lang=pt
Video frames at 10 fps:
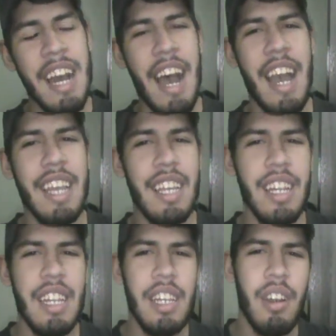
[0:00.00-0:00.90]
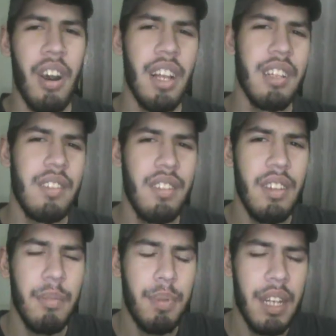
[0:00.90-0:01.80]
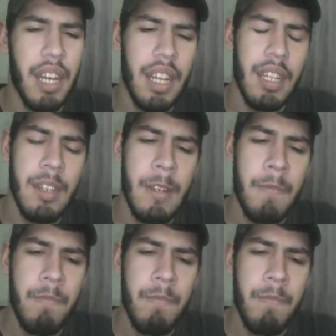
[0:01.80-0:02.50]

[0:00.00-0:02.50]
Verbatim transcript: aí ele olha assim para ela